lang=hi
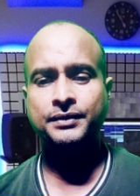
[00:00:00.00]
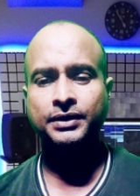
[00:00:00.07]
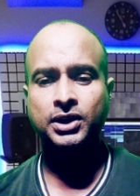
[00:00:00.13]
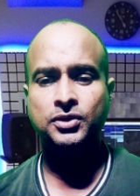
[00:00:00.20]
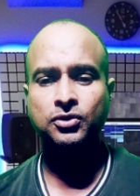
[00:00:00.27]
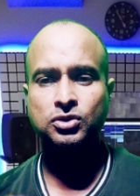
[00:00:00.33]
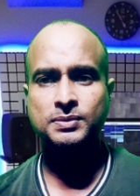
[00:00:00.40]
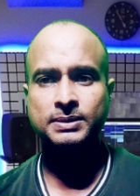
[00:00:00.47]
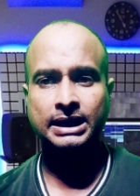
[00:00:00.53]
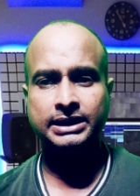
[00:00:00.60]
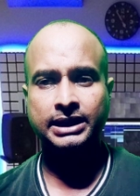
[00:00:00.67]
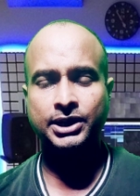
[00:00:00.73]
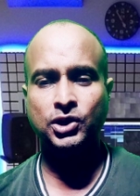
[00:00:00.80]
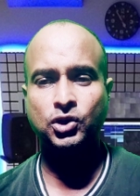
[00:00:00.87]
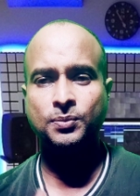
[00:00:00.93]
तभी रिव्यूज हो
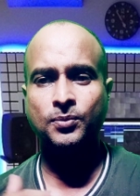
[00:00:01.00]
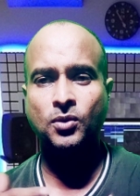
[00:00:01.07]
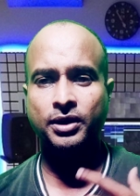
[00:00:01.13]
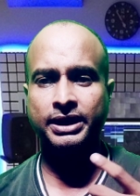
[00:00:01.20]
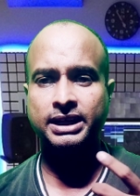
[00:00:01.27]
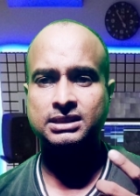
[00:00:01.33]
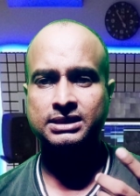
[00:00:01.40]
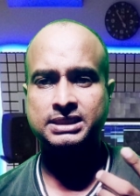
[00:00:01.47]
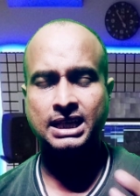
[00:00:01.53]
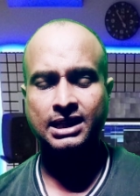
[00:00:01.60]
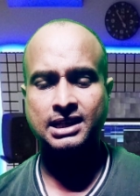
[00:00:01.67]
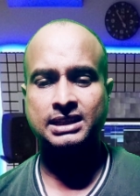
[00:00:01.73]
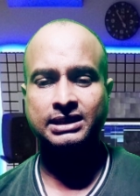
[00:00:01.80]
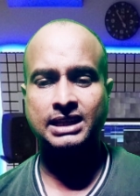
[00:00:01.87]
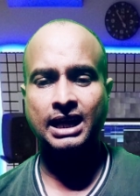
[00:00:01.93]
जाता है यूट्यूब कॉन्टेक्ट चेक
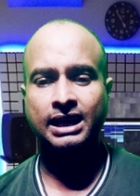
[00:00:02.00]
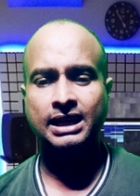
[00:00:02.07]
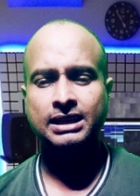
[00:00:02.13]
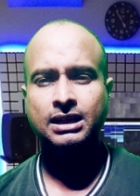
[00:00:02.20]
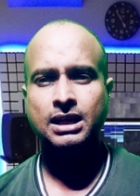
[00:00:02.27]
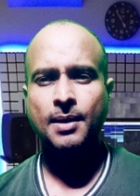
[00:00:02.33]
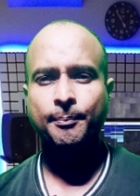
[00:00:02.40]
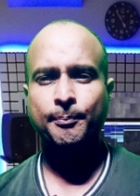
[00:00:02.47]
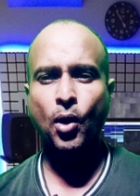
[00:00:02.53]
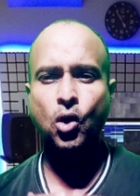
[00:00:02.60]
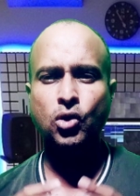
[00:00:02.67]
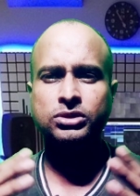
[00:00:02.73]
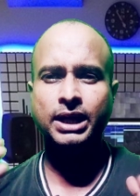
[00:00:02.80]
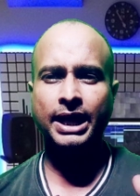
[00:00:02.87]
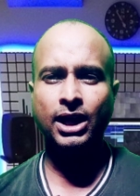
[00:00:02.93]
करता है
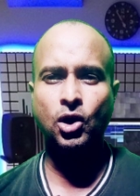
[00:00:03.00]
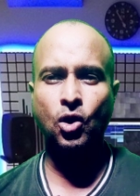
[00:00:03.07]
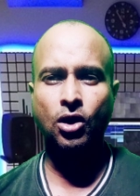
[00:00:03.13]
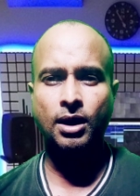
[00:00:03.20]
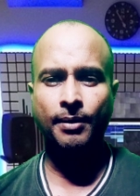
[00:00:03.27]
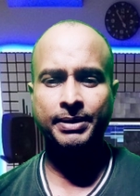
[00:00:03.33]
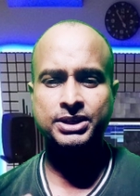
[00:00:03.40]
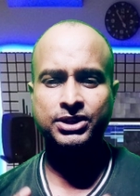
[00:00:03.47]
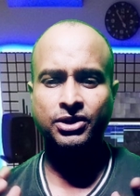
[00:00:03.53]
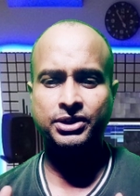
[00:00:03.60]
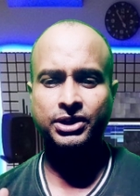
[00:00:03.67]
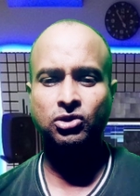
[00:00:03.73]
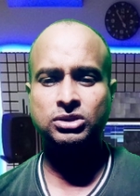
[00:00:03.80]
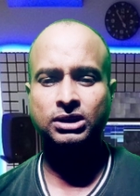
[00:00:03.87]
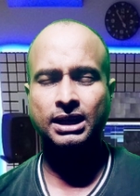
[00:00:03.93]
बहुत सारे लोगों का
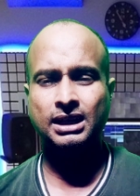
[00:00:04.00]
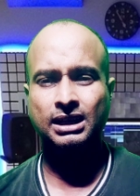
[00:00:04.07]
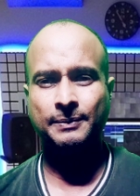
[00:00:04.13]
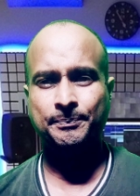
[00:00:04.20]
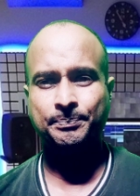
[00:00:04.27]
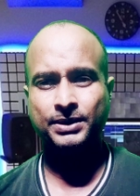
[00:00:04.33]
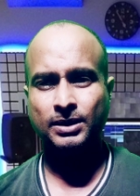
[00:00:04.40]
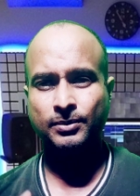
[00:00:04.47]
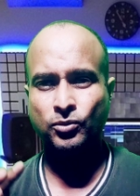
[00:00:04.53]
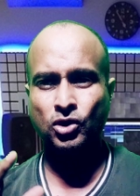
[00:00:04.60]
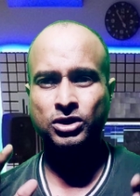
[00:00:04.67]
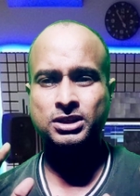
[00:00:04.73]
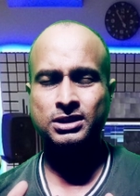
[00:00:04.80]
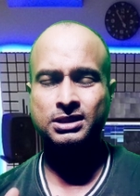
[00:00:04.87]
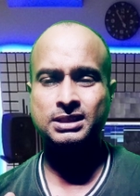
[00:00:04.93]
मेजोरिटी होता है ना
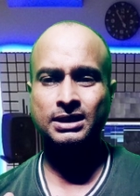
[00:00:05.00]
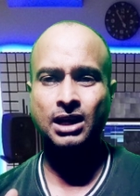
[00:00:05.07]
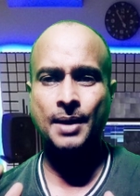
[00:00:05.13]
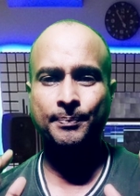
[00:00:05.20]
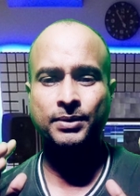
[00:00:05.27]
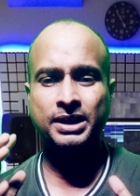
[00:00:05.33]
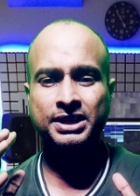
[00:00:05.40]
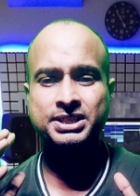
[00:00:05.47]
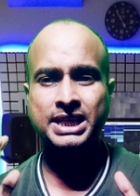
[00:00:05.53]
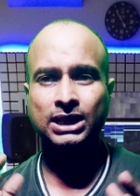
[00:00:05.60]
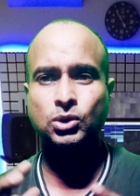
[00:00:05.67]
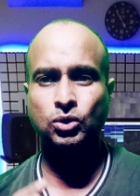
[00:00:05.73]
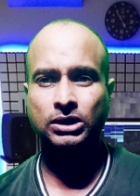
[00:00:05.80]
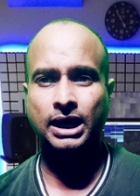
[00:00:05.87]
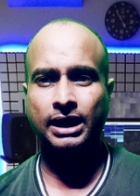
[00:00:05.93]
मोनेटाइजेशन आपका
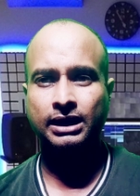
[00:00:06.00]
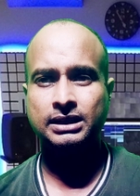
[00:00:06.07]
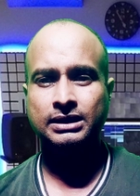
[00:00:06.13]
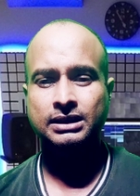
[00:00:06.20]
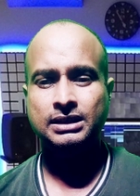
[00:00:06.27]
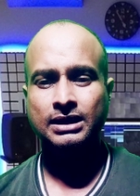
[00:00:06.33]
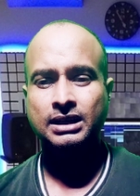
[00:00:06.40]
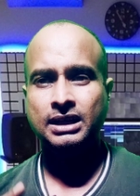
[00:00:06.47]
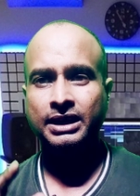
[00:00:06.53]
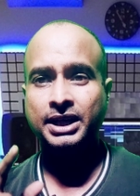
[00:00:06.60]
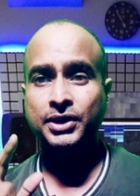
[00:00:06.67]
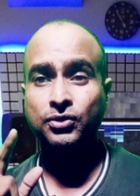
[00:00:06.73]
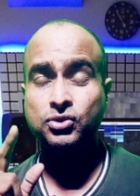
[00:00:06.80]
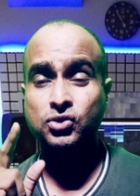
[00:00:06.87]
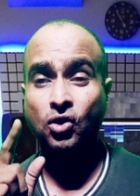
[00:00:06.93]
रिजेक्ट होता है
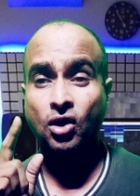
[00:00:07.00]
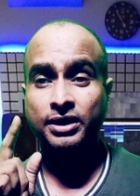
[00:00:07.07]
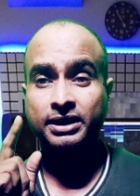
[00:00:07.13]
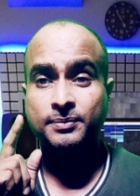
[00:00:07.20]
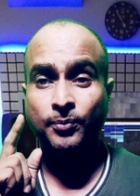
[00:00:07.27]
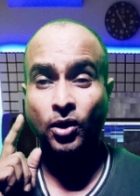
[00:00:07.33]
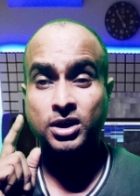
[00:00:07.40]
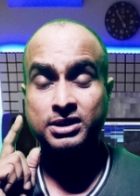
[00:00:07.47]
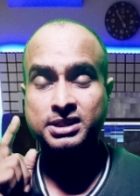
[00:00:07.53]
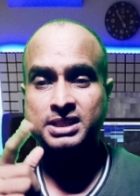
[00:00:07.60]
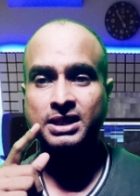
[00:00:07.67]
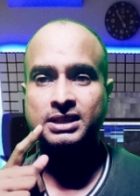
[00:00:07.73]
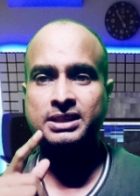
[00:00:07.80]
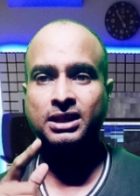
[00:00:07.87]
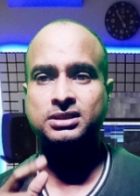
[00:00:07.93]
रिव्यूज पॉलिसी
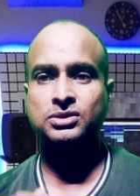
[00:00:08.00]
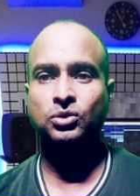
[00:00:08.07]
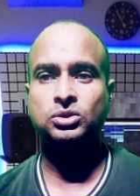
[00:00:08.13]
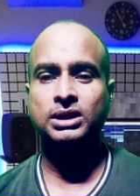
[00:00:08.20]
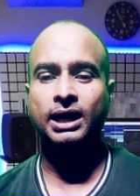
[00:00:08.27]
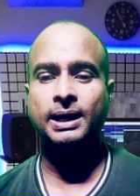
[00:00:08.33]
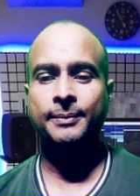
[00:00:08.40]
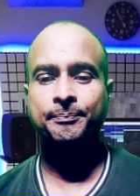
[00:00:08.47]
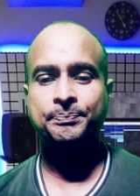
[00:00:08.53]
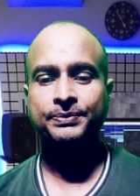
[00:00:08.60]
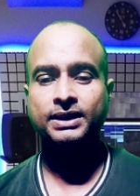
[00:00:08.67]
की तरह से होता है